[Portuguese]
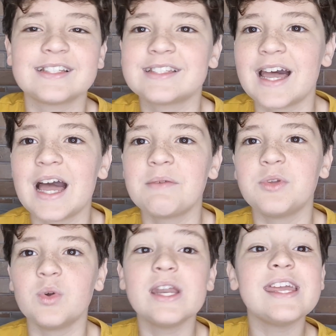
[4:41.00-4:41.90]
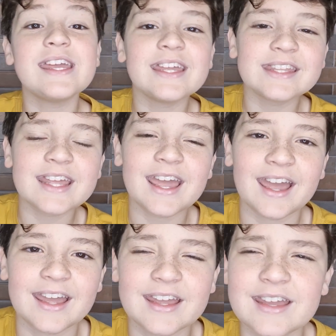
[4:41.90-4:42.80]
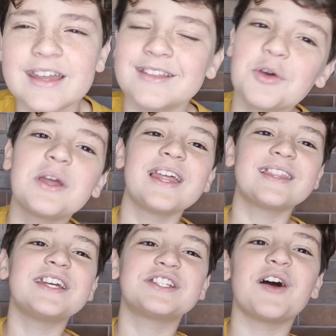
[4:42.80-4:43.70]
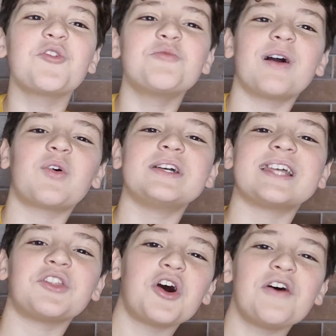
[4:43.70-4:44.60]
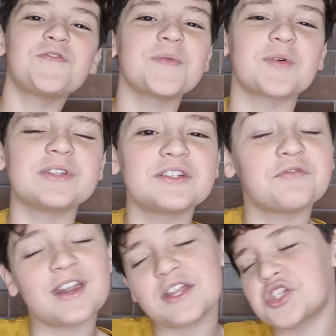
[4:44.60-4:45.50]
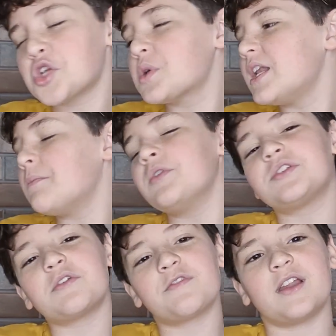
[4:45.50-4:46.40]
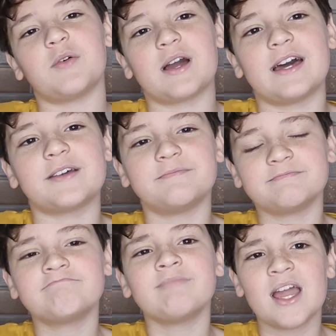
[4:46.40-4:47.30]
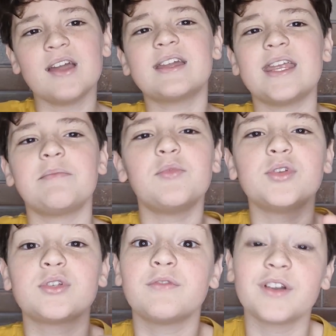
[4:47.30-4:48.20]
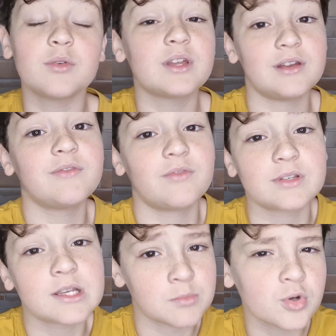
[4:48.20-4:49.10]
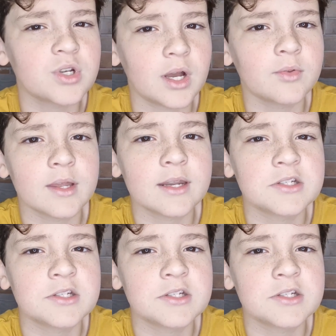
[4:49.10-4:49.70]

sabe? O líder. Então eu queria testar alguma coisa nova, uma coisa diferente. Então eu queria muito ser o vilão, cara. Queria muito ser o vilão, queria ver vocês me odiando aí na